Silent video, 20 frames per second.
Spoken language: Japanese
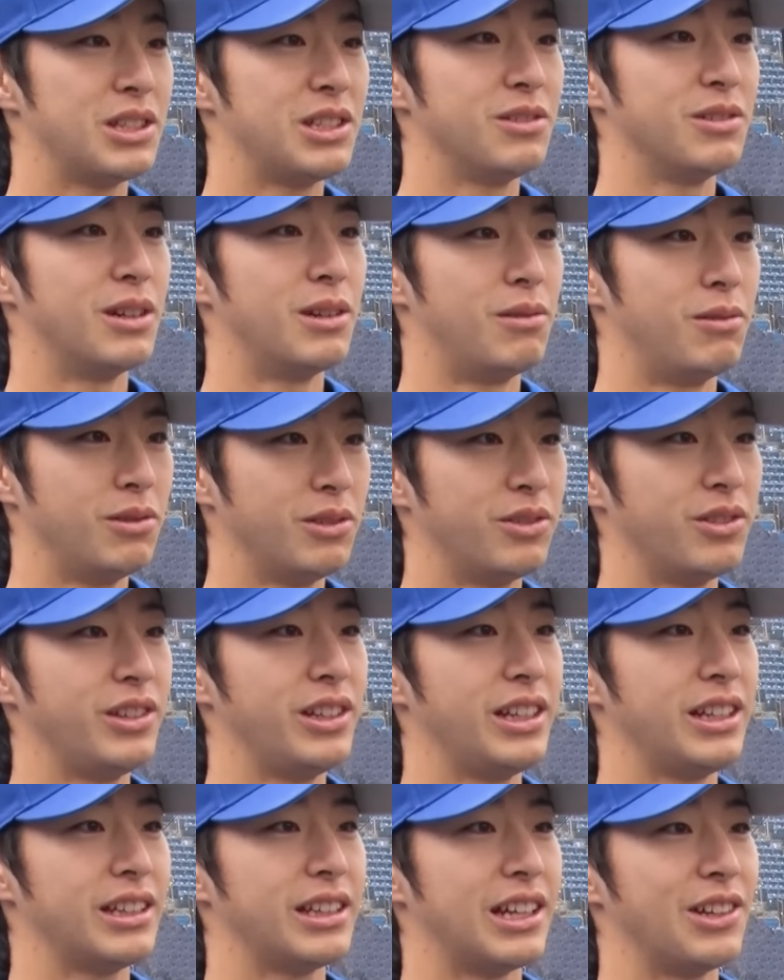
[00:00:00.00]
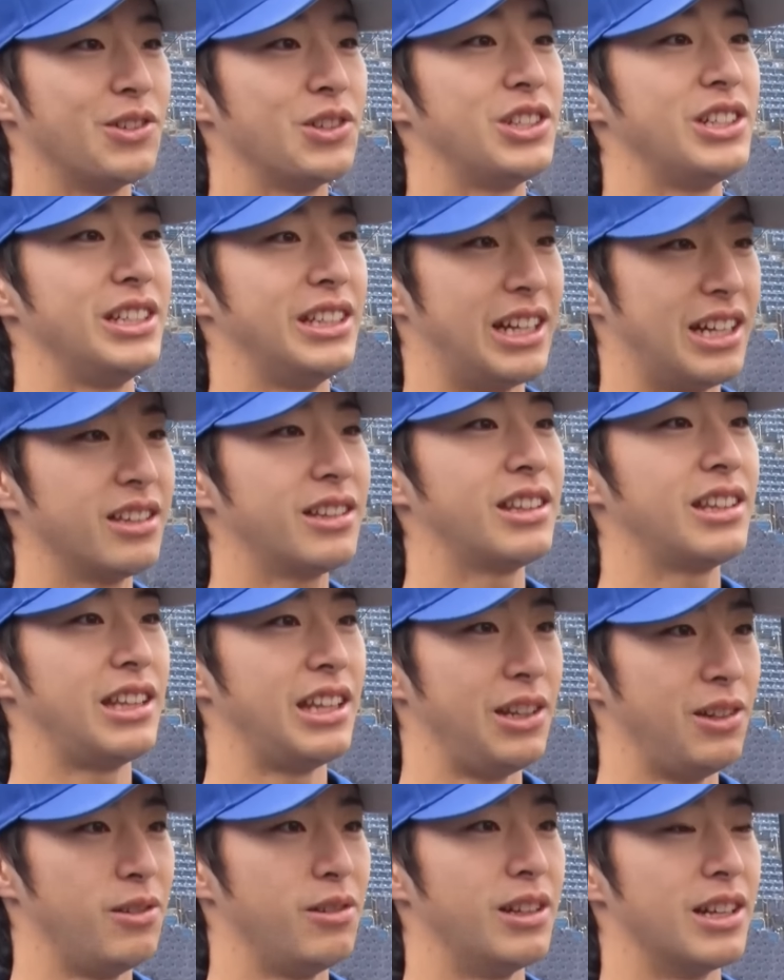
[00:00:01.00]
ちは本当に楽しいなっ
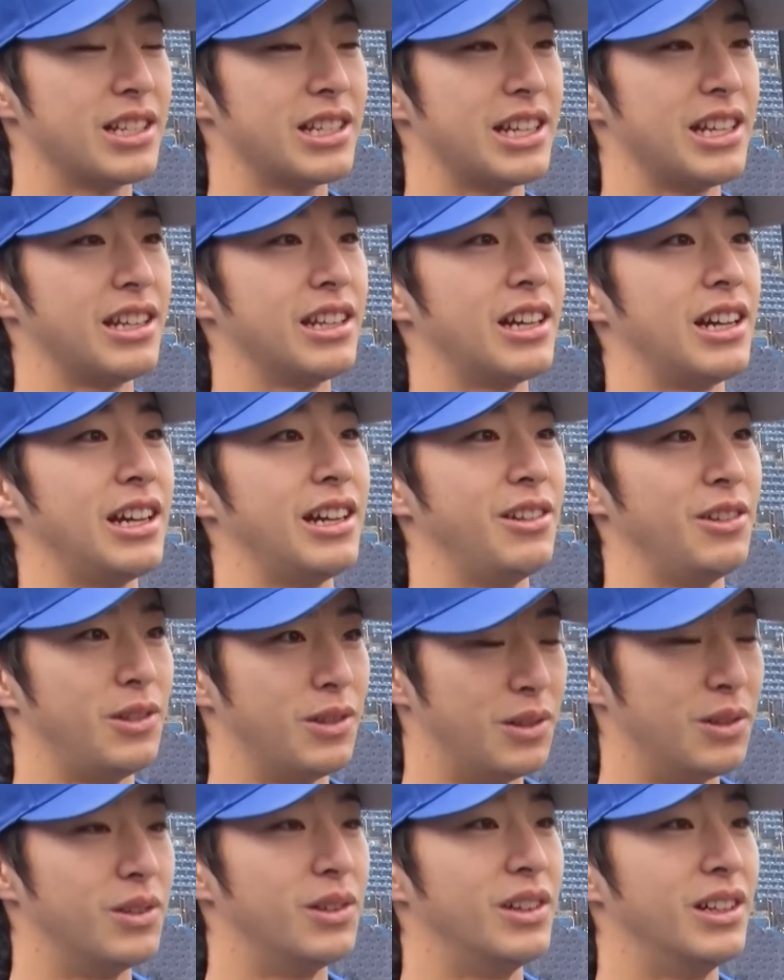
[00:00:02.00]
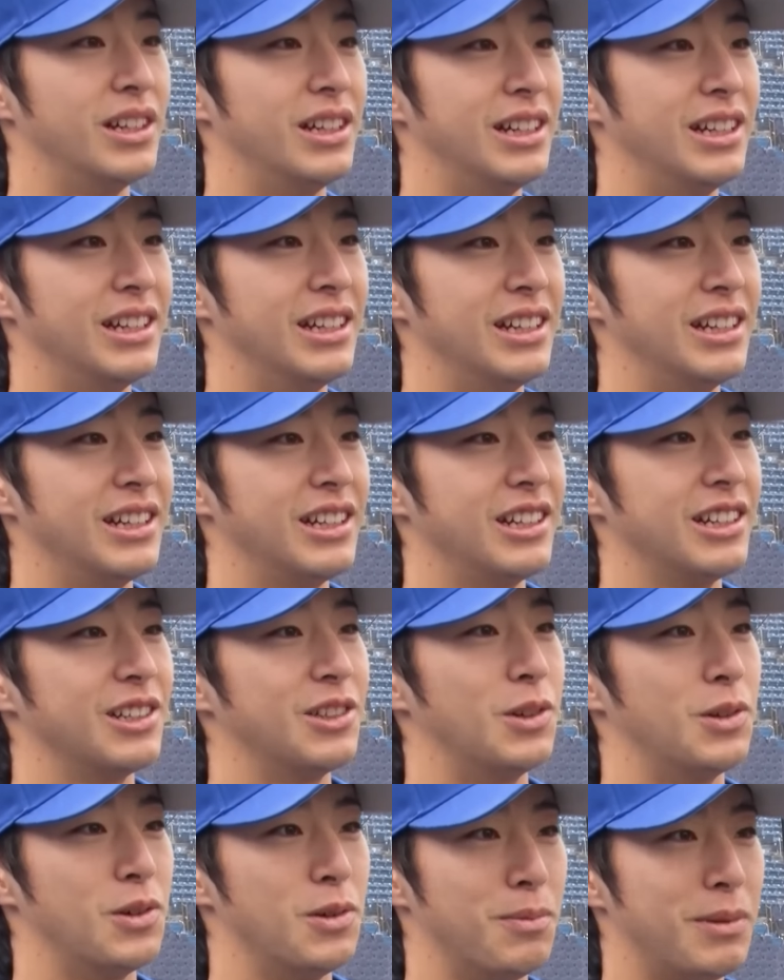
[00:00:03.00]
ていう打席に入ると、ね、
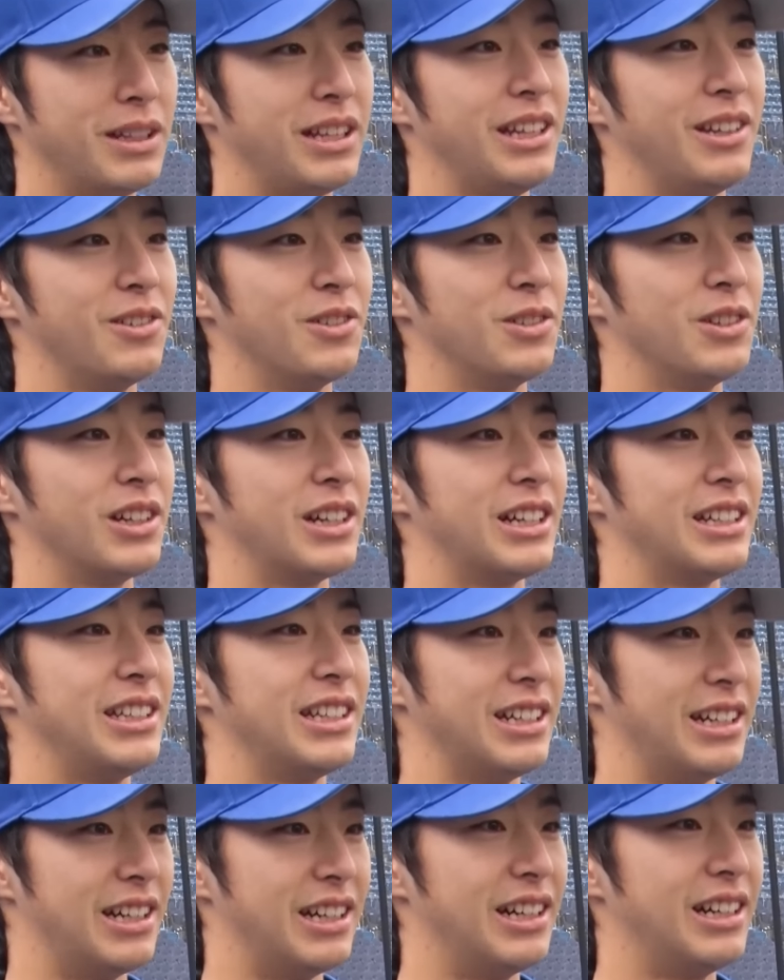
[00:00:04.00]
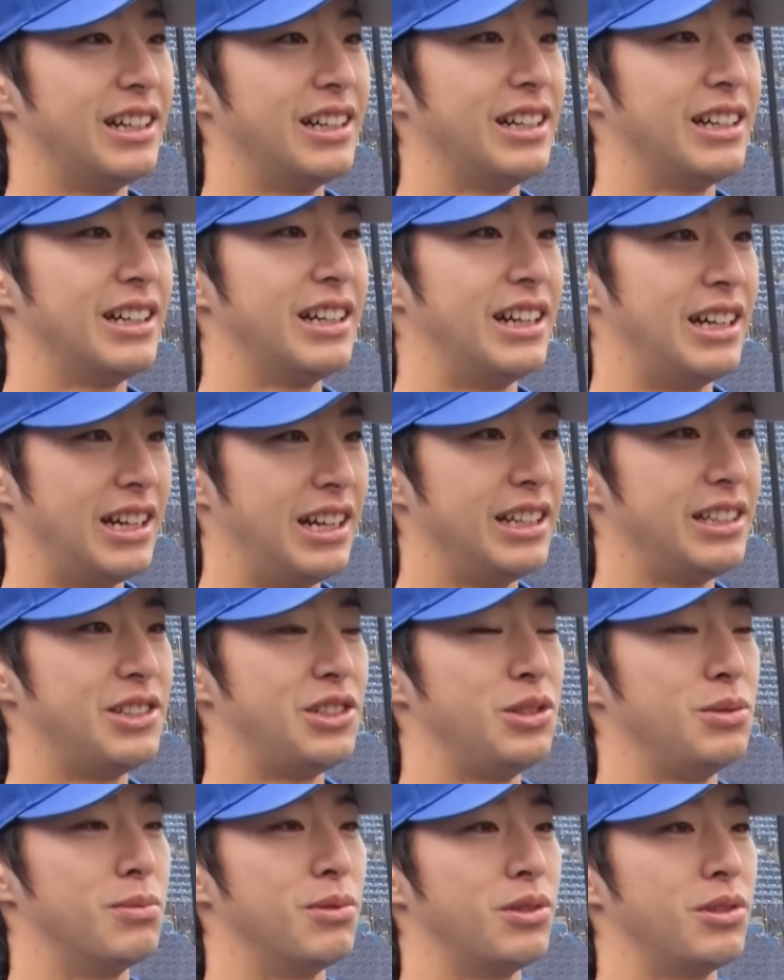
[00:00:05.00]
ここまでいろんな方が、はい、
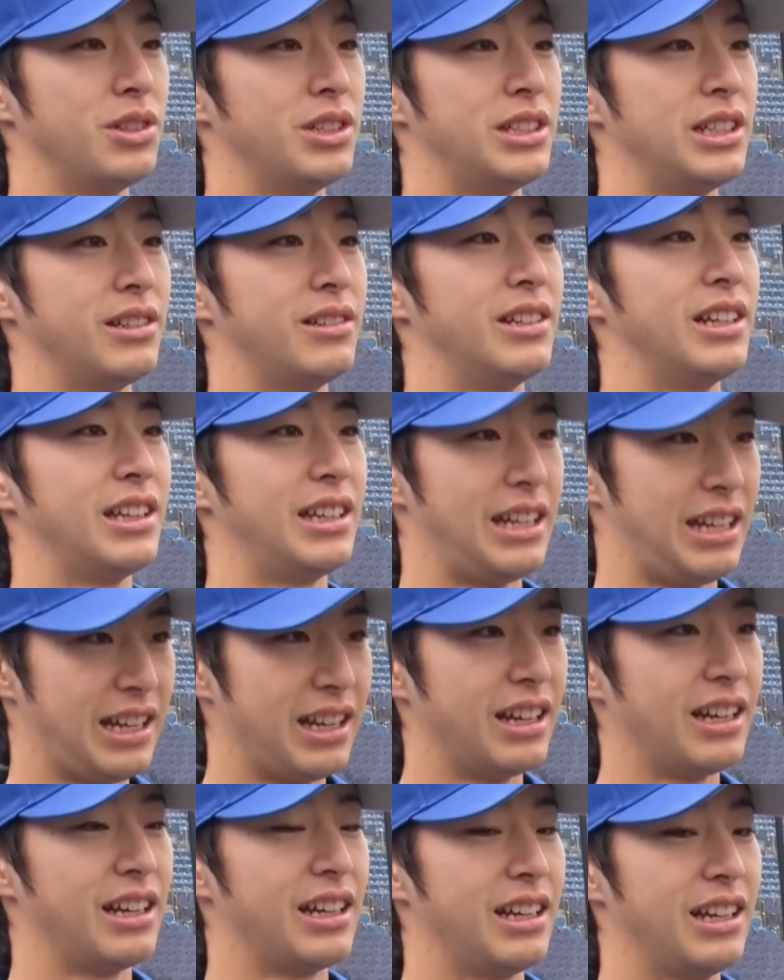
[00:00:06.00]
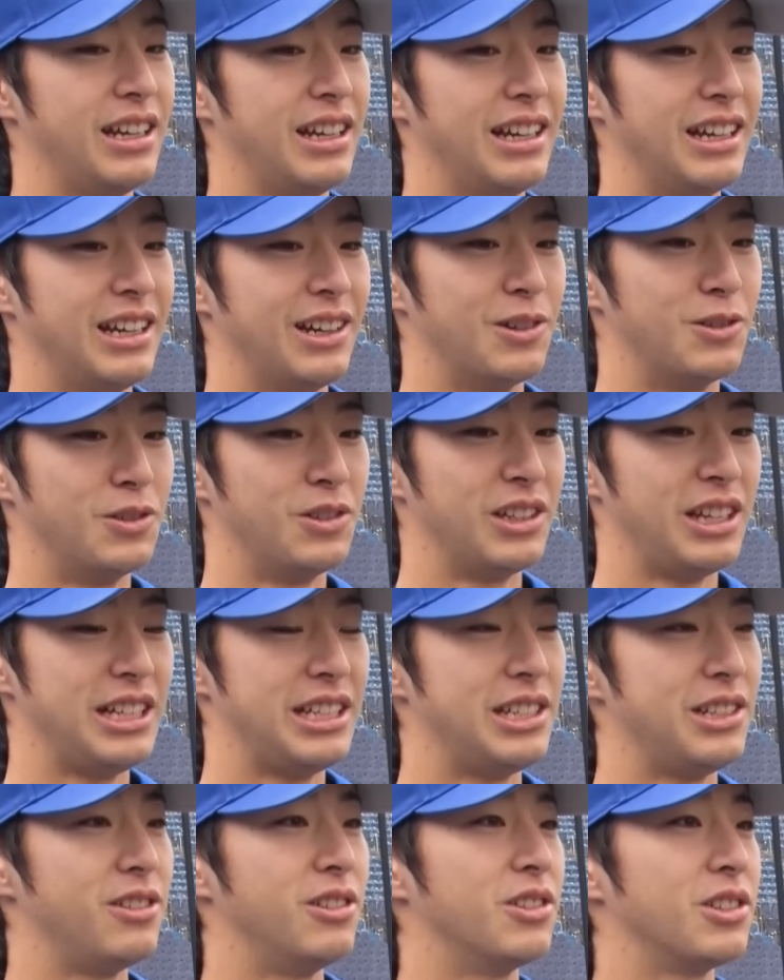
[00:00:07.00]
注目してくれて、ね、こんな
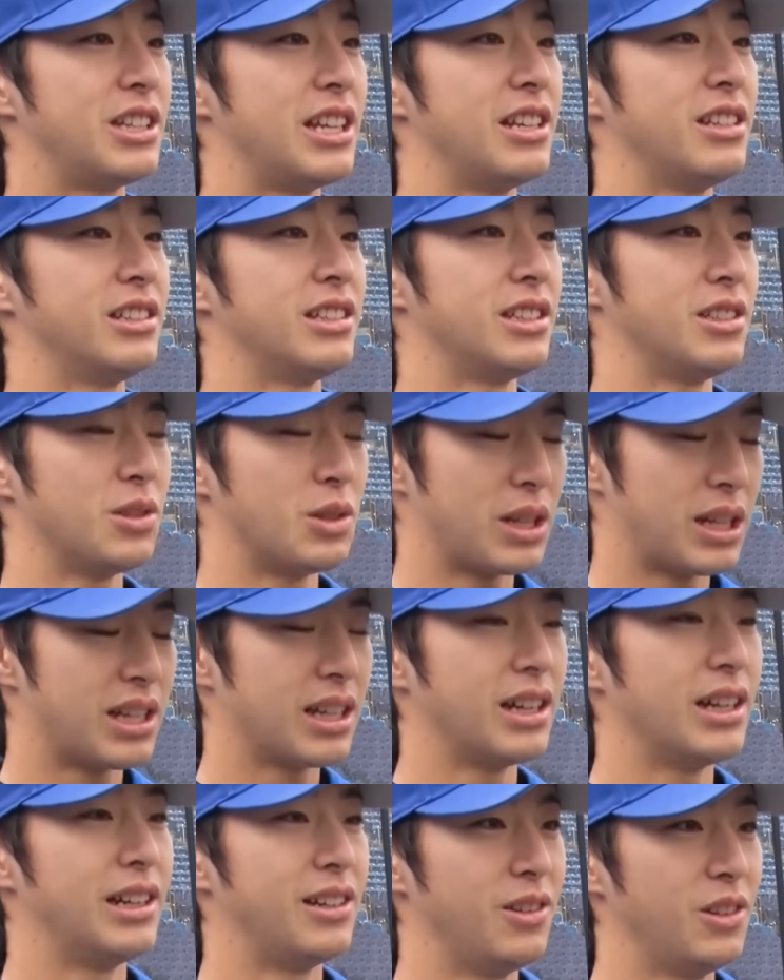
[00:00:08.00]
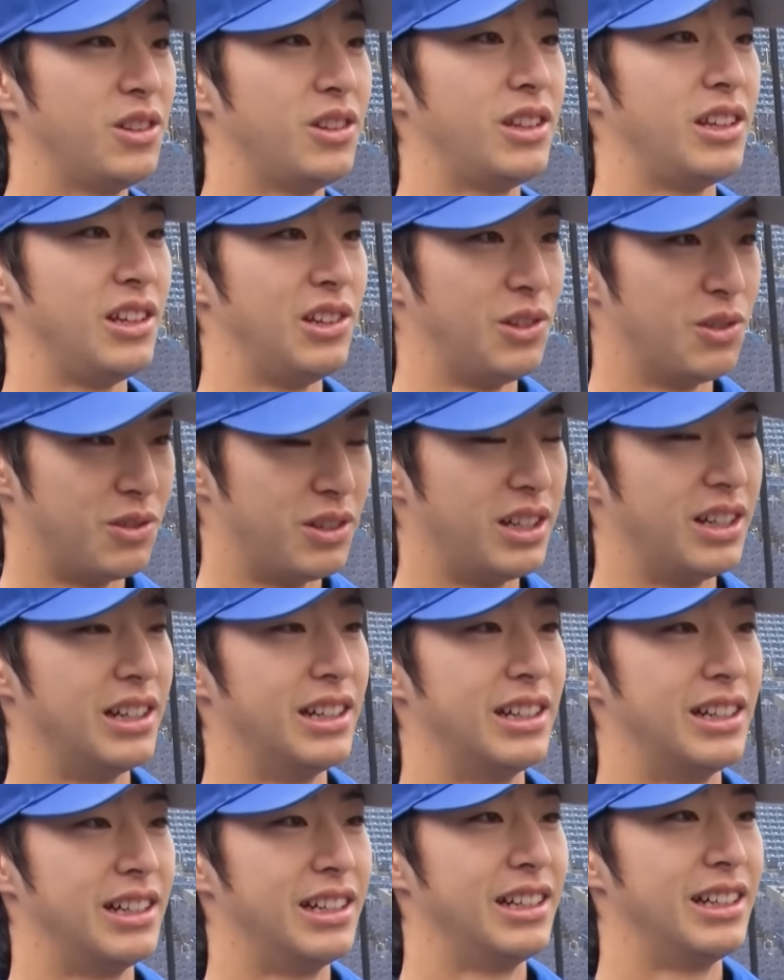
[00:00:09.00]
一流の選手たちと戦えるっていうの
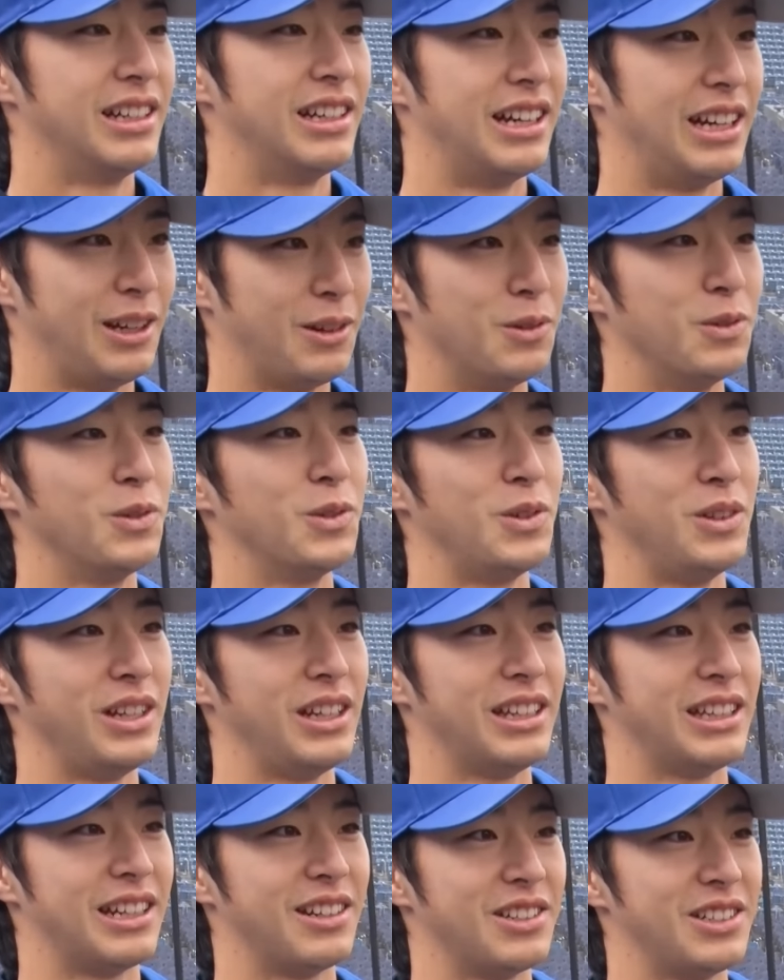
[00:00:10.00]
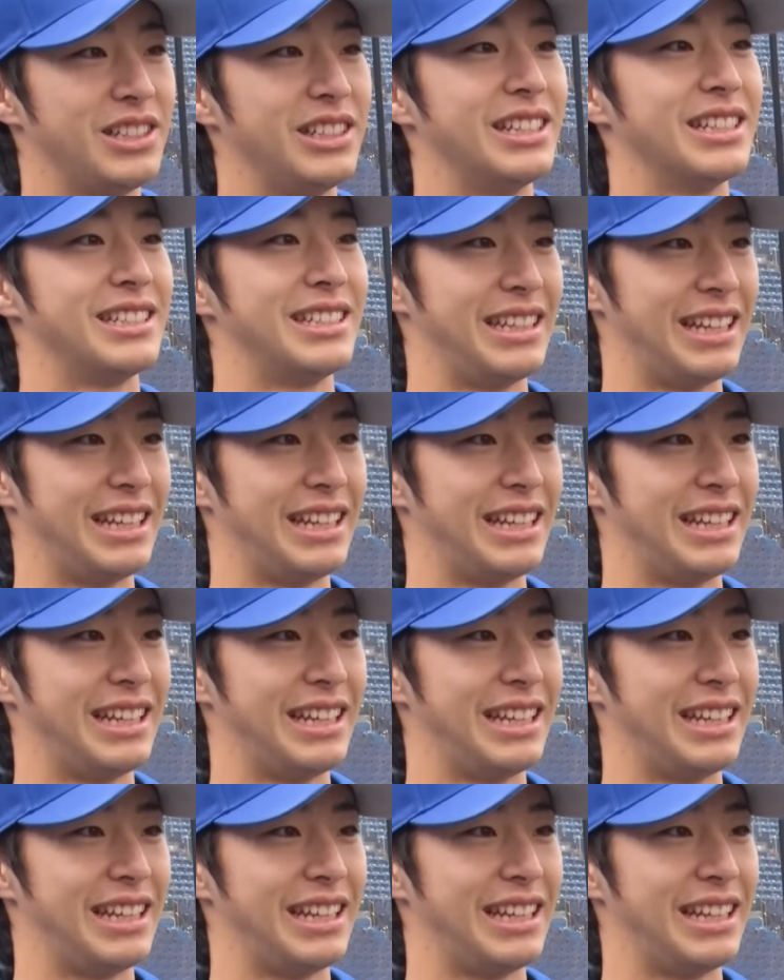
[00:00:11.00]
は。はい本当に楽しいです